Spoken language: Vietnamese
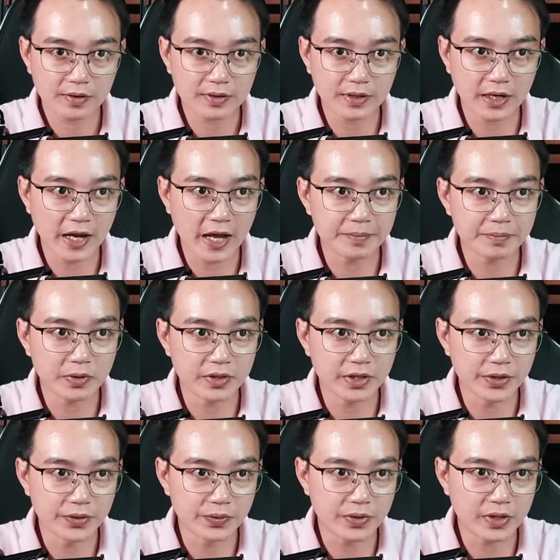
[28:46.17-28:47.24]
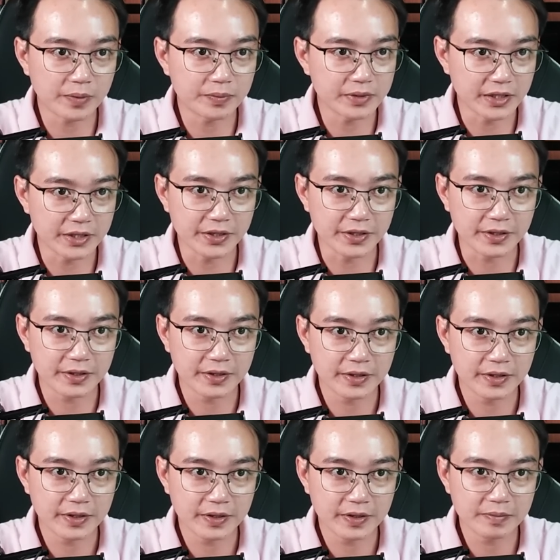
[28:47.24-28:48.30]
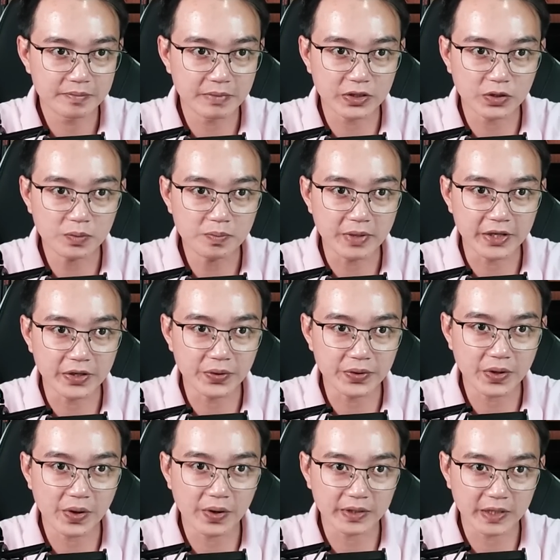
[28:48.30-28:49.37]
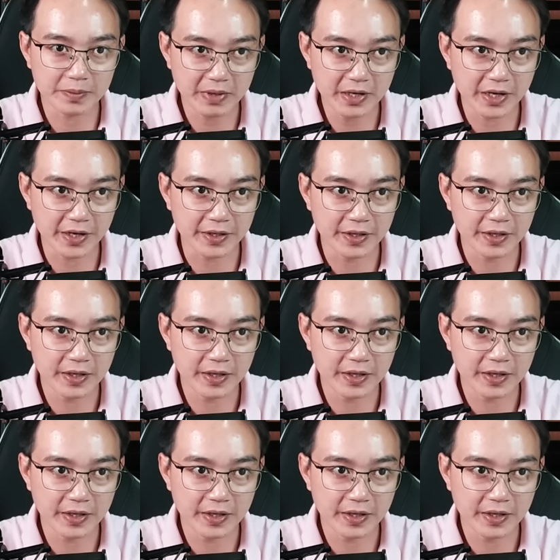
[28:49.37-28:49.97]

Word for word: thầy Lang Bôn Liêu không nhịn được mà chuẩn bị đôi co thêm mấy lời